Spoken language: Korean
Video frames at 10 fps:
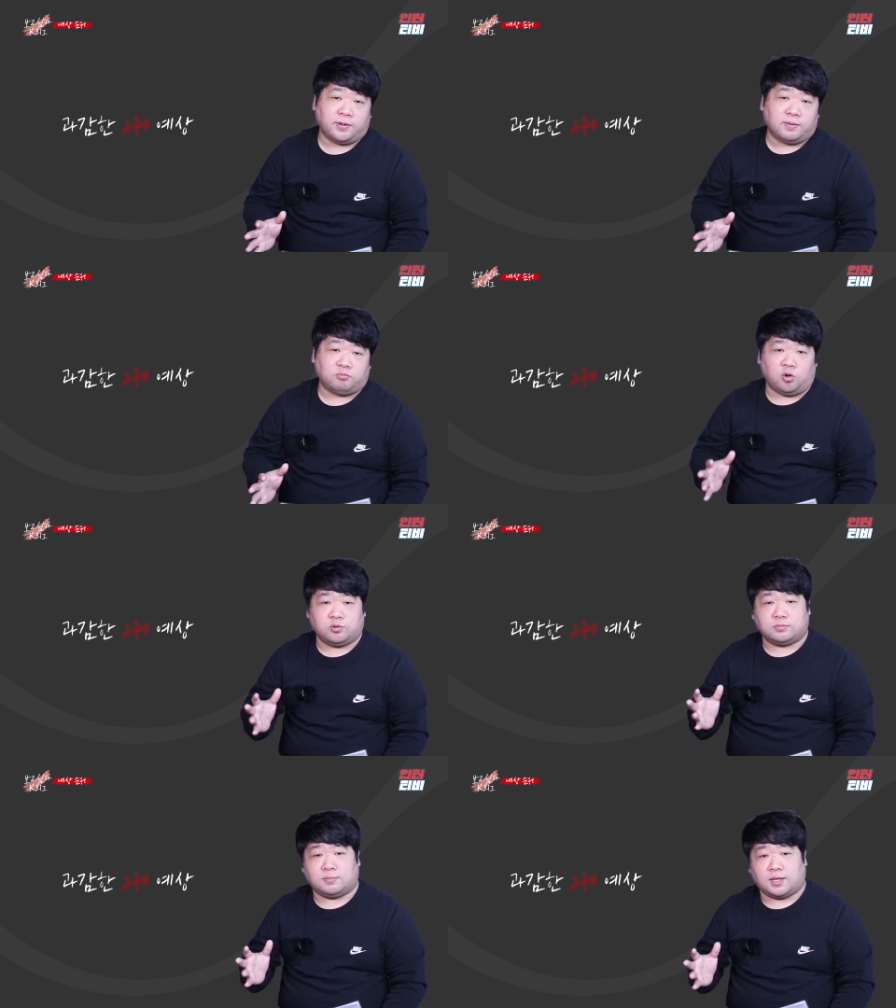
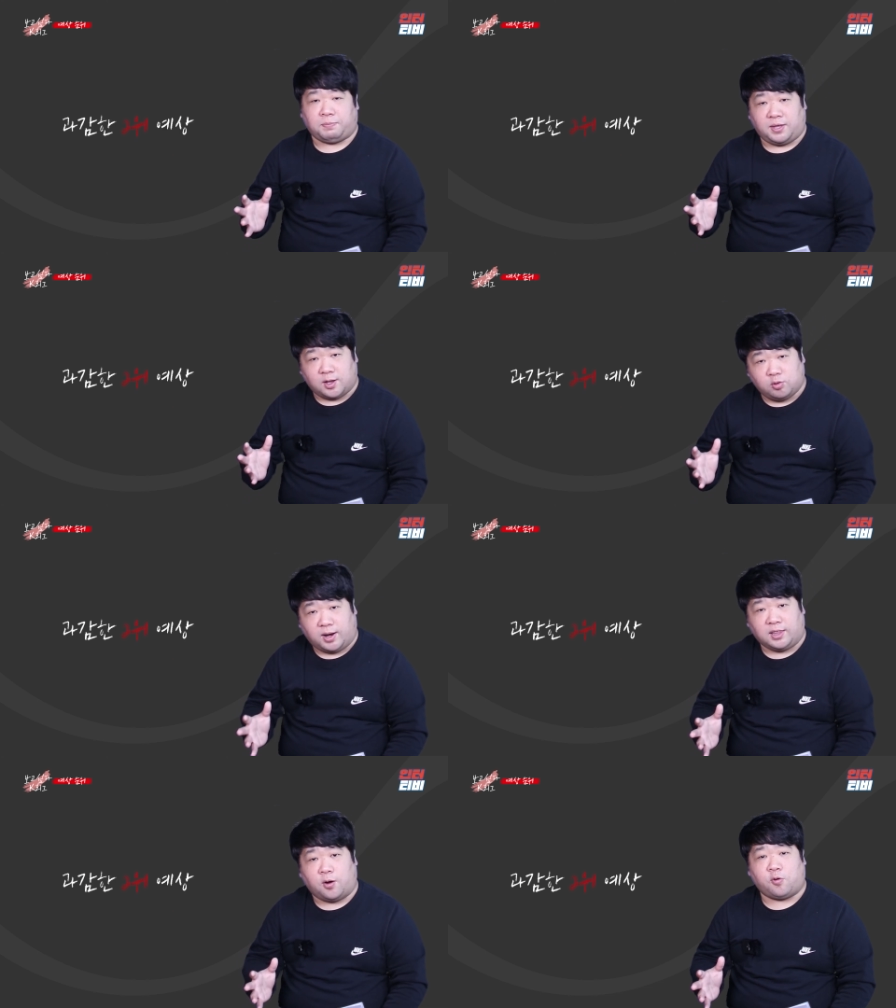물론 비난도
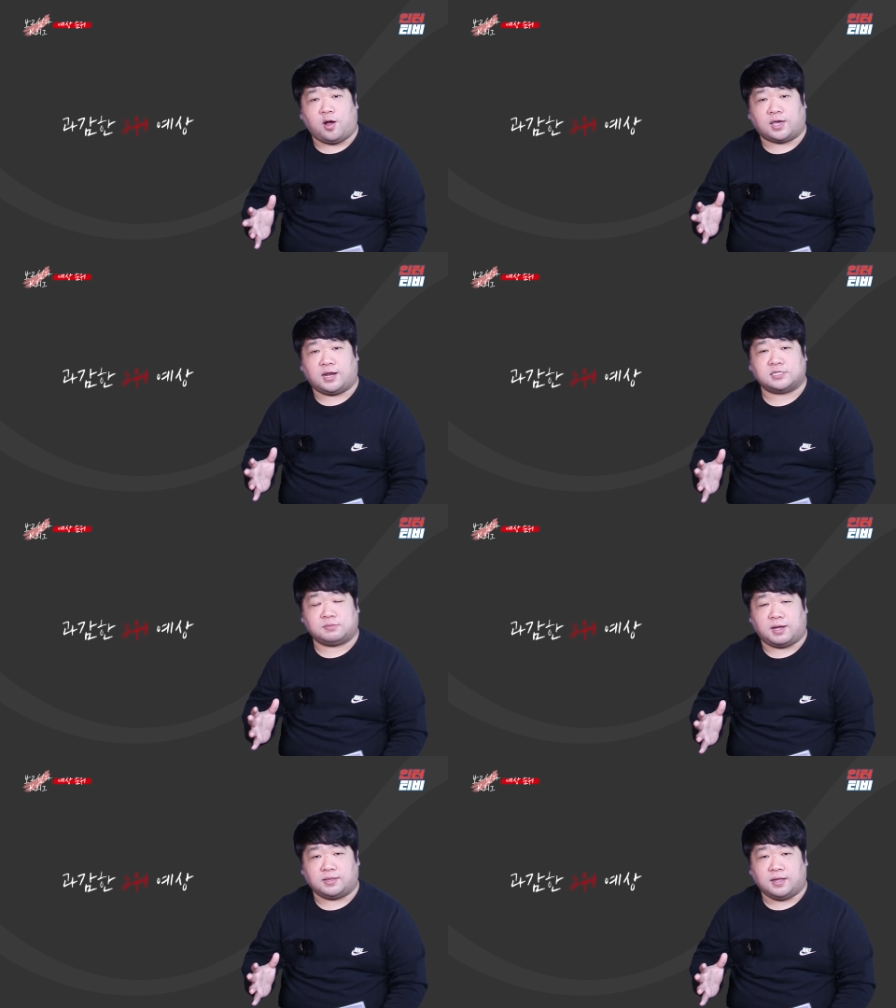많이 나올 것 같긴
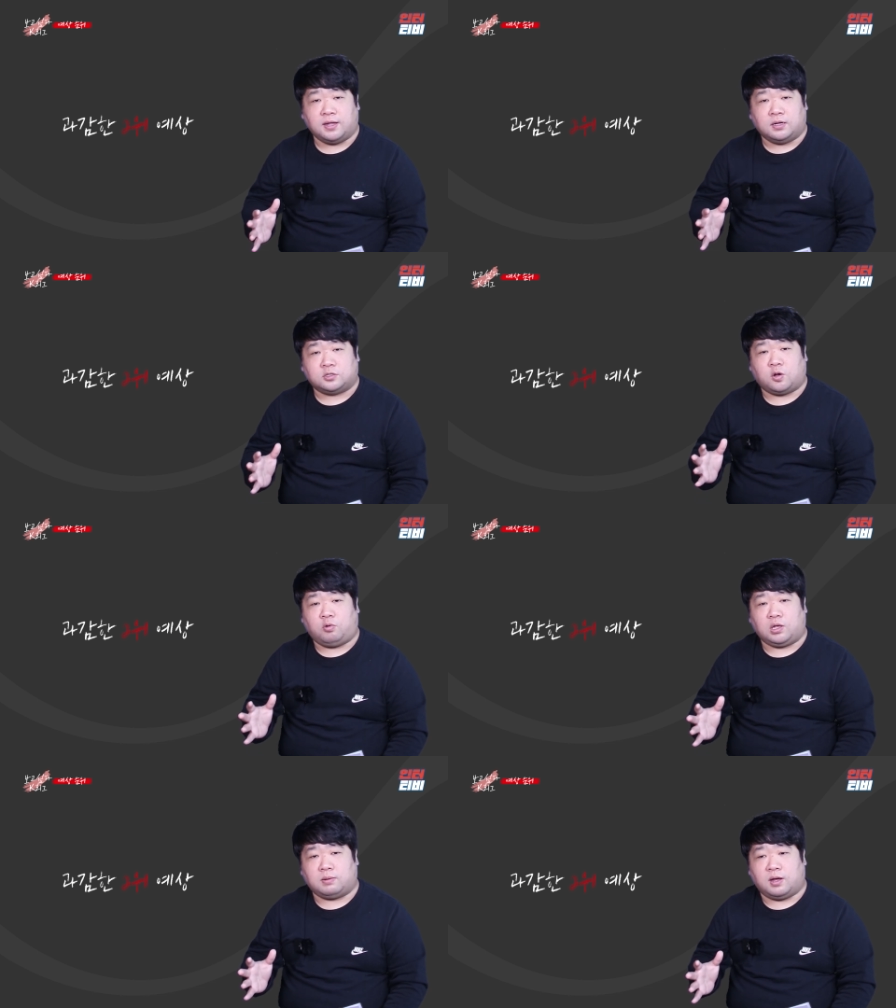하지만
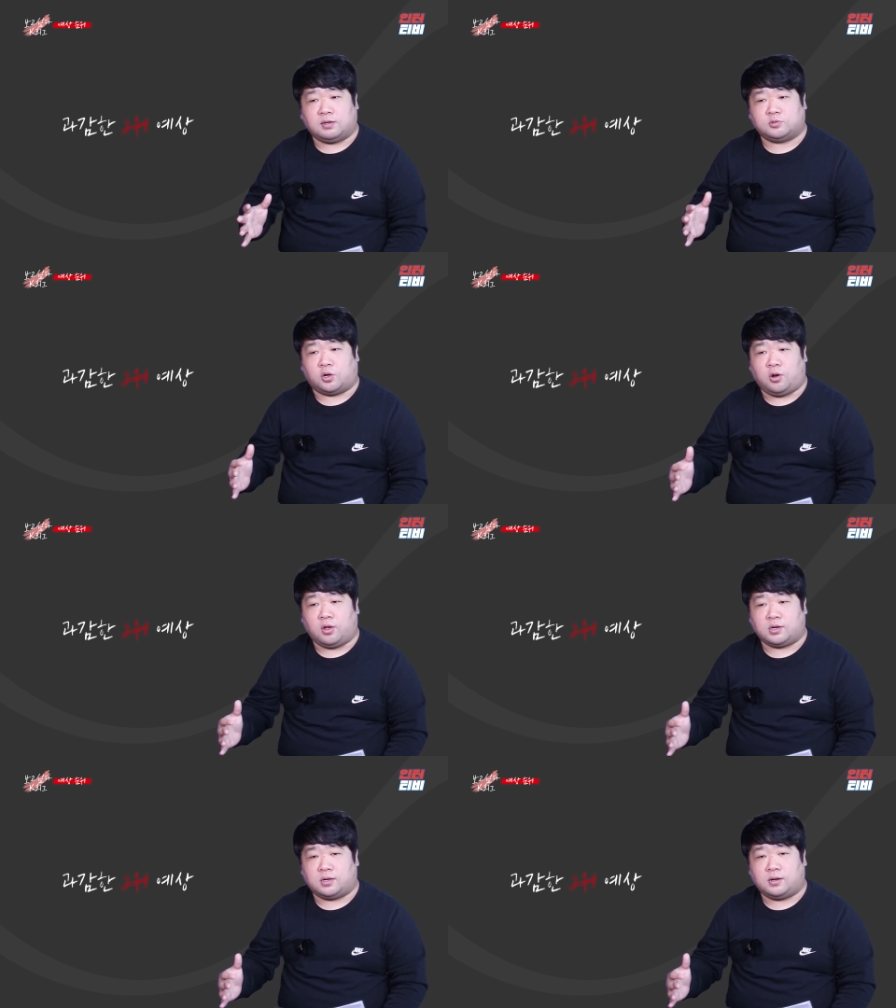서울이 그만큼
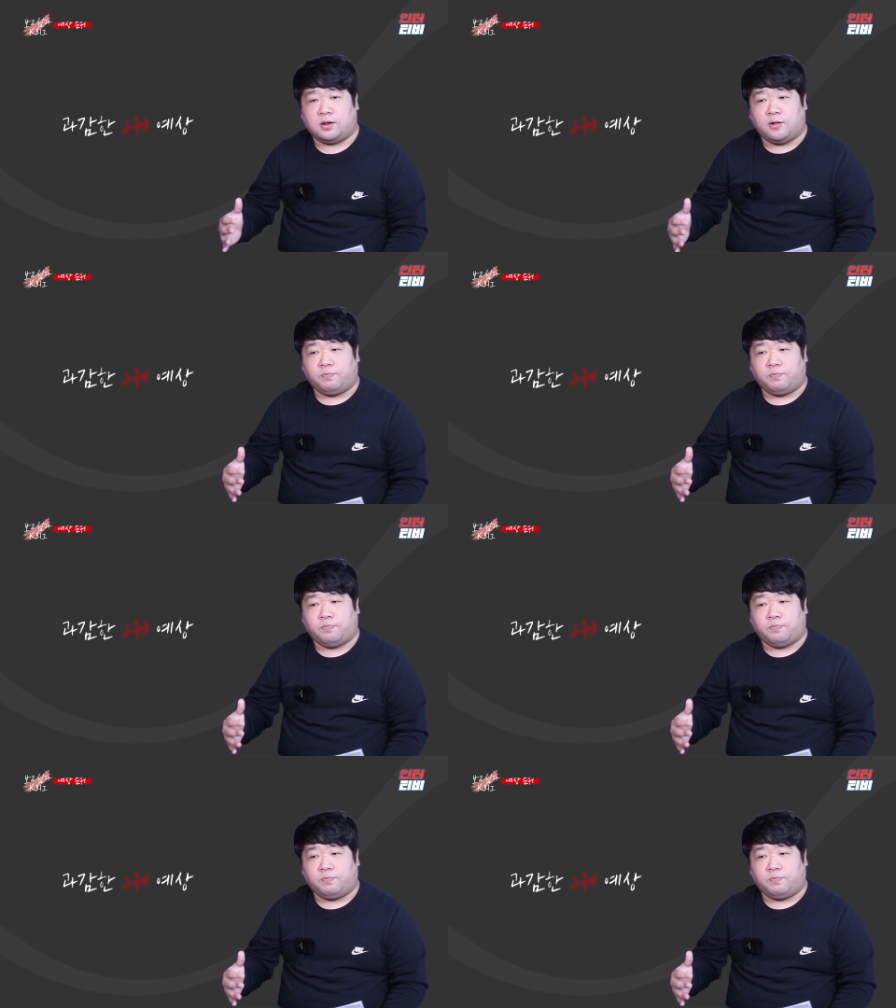전력을